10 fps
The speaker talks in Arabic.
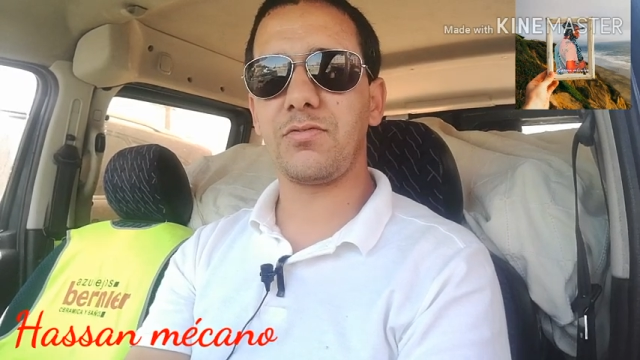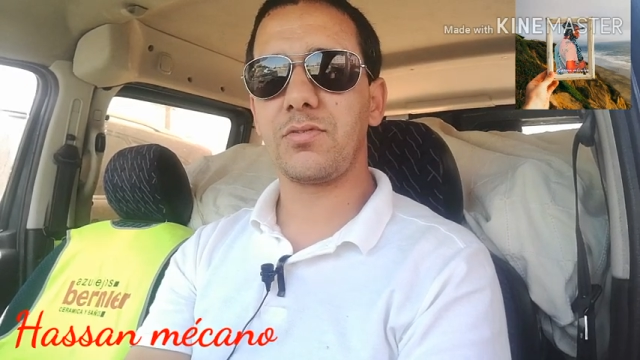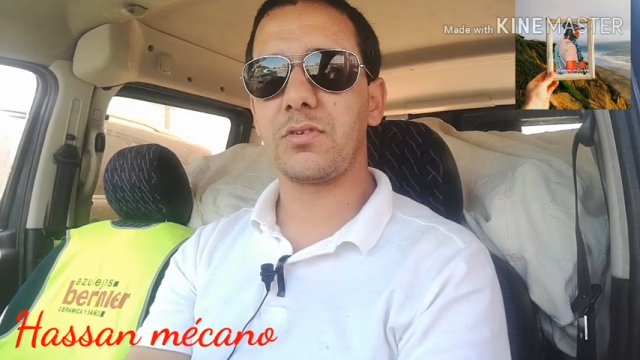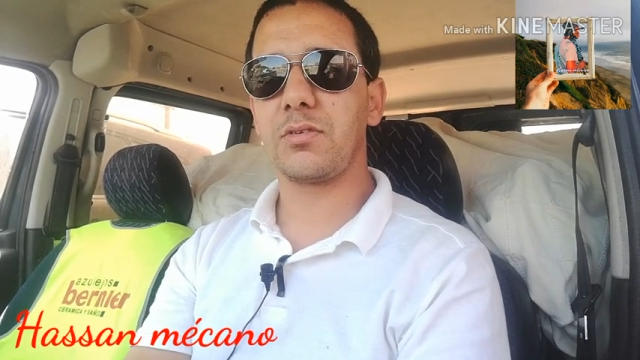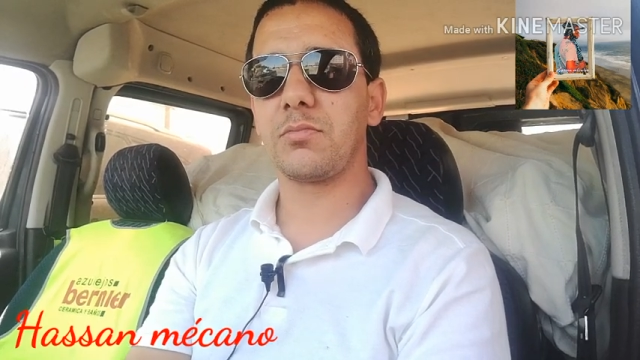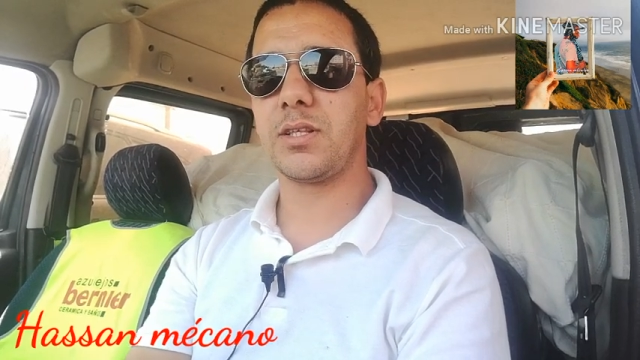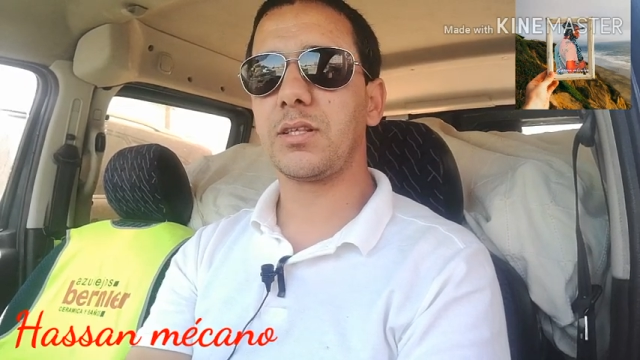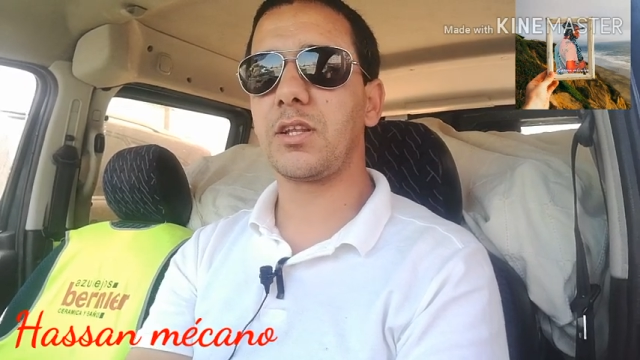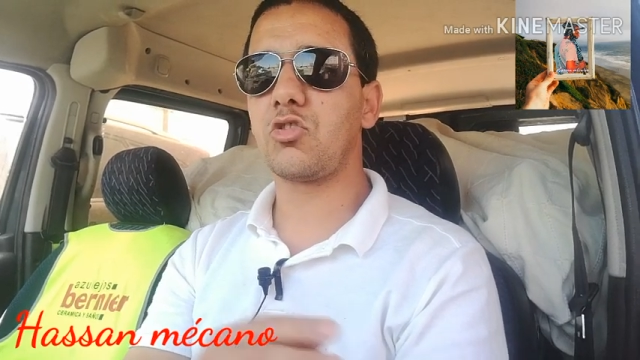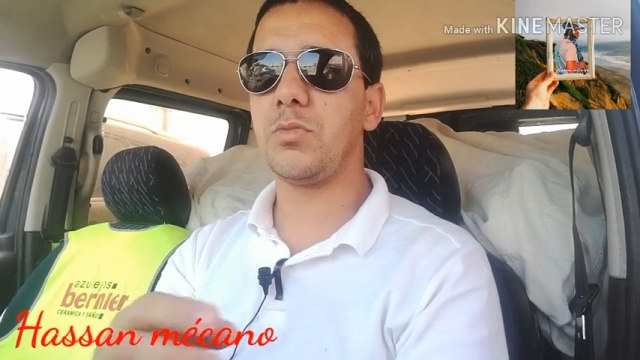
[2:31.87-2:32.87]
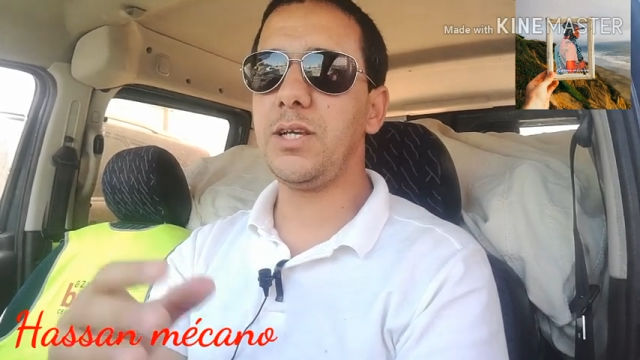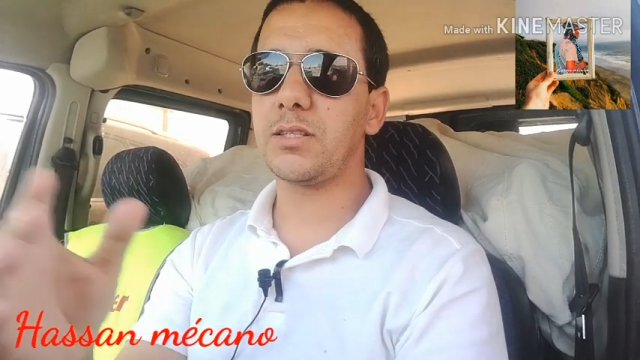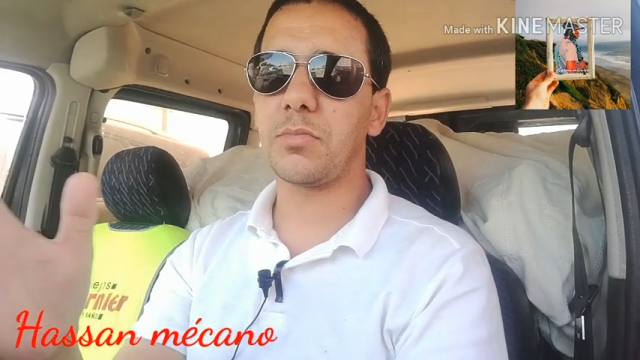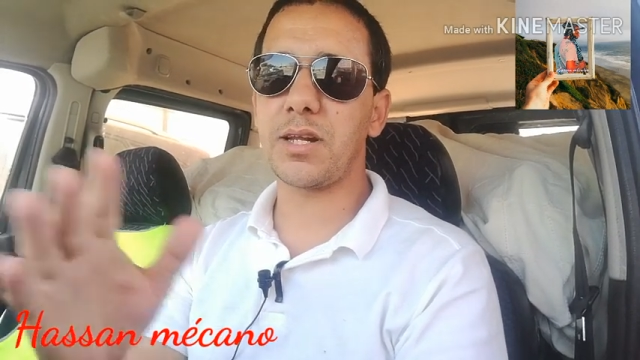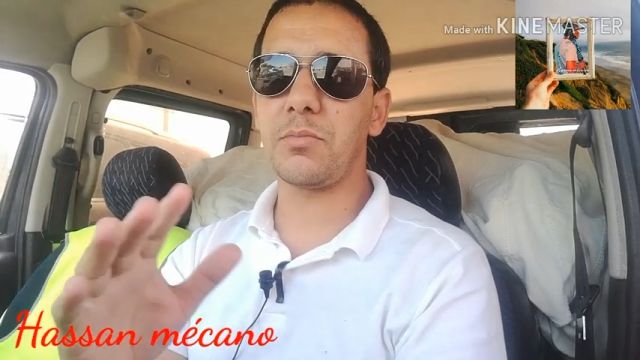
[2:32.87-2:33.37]
بغيت نهضر لكم حيت مره
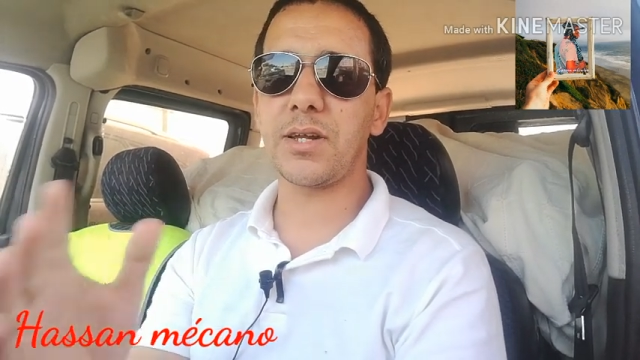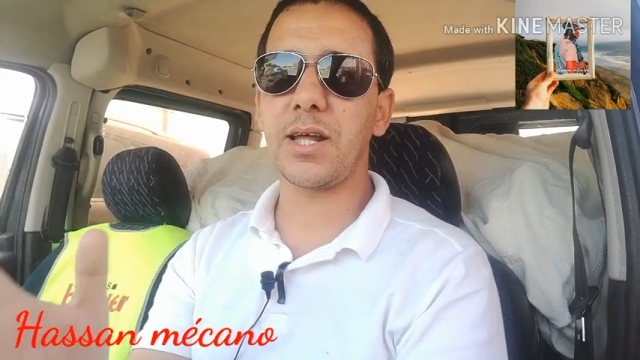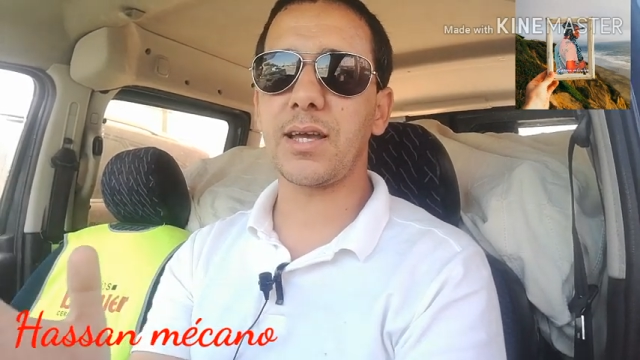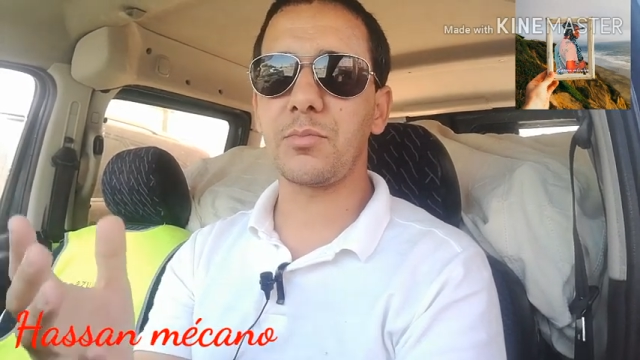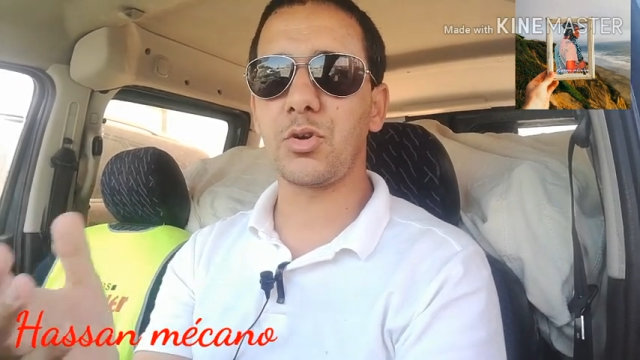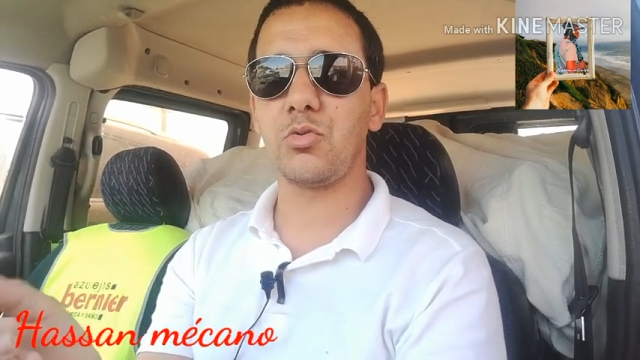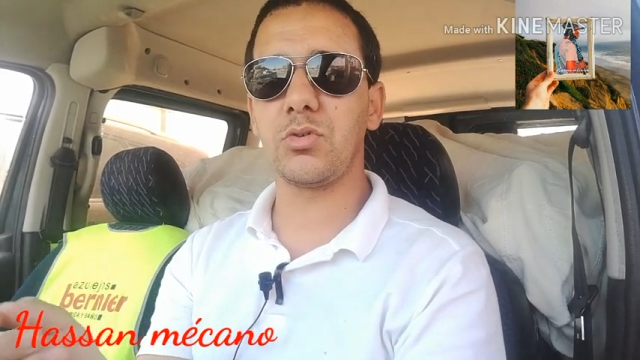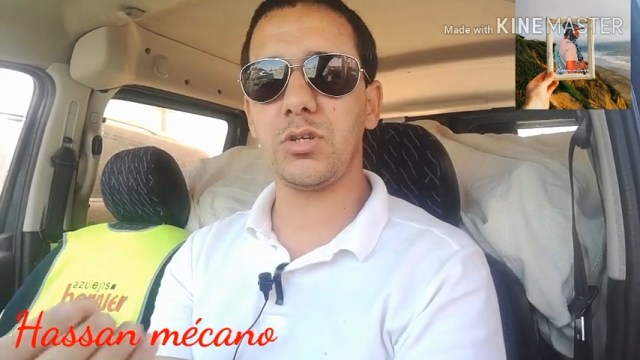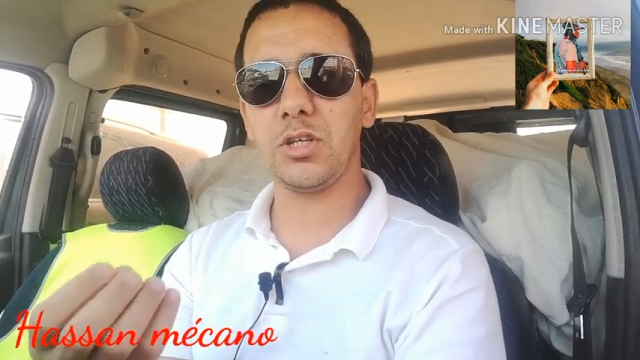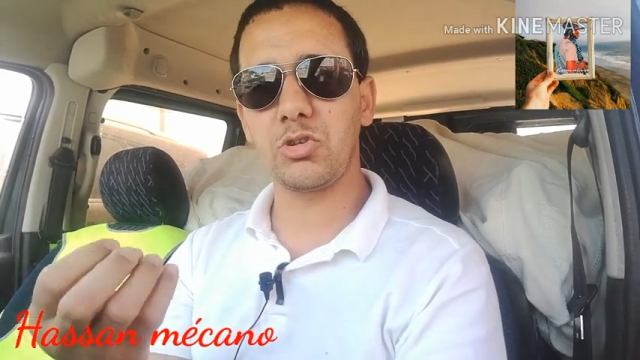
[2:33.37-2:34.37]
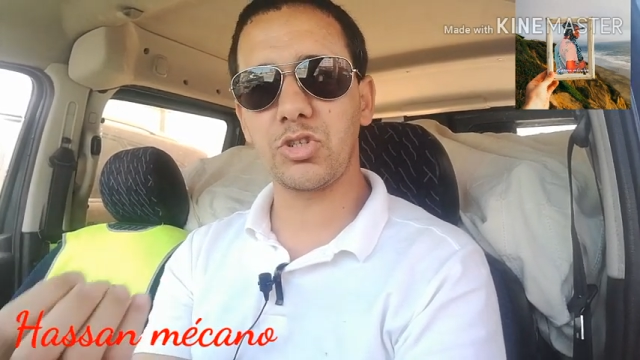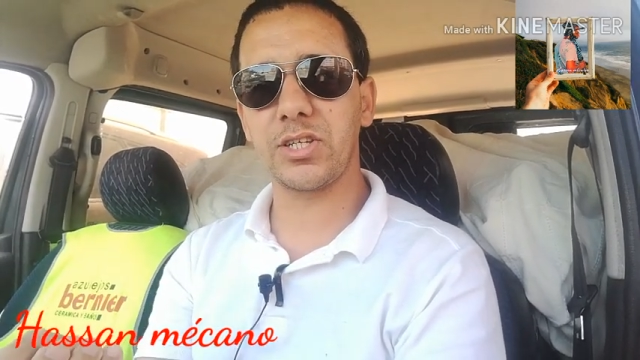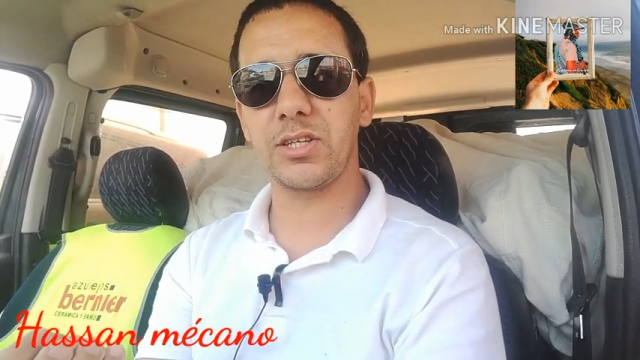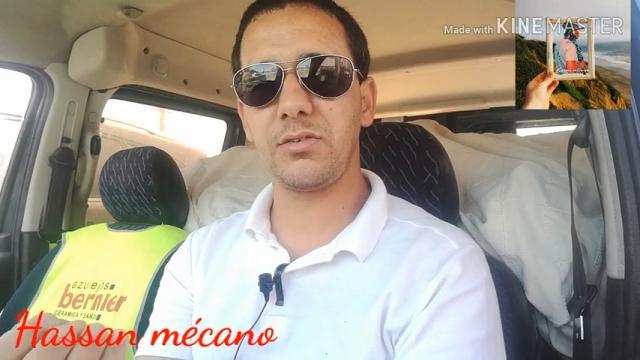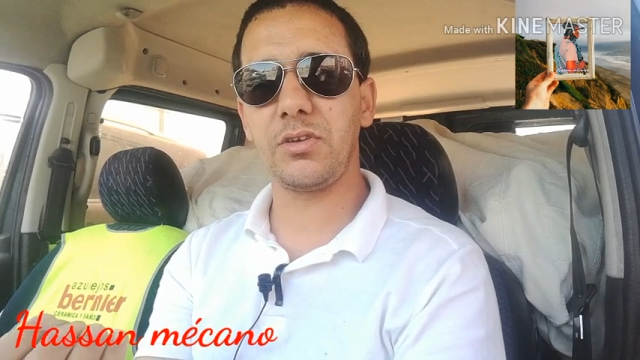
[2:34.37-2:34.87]
مره كنبغيو نعطيو
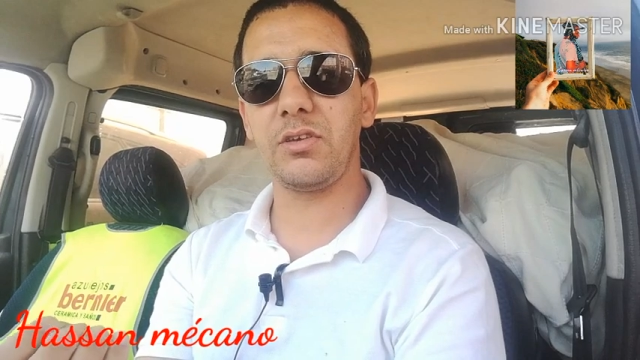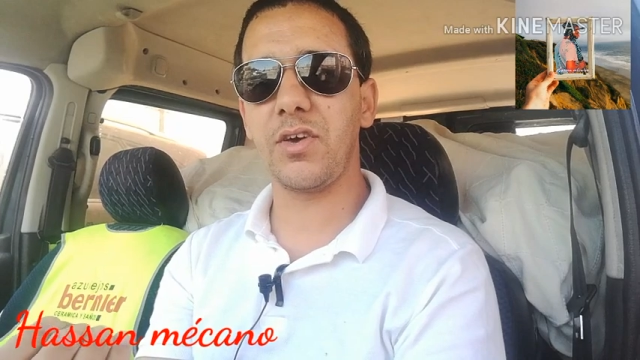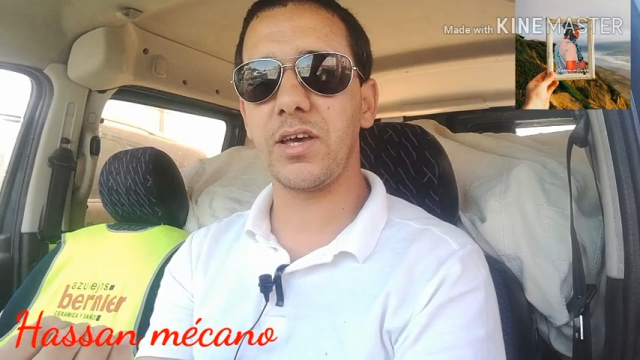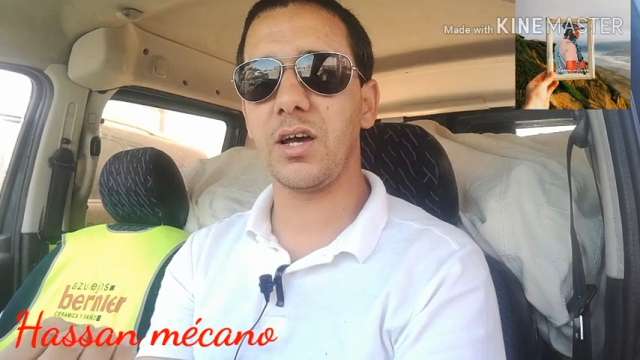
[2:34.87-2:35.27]
شي افاده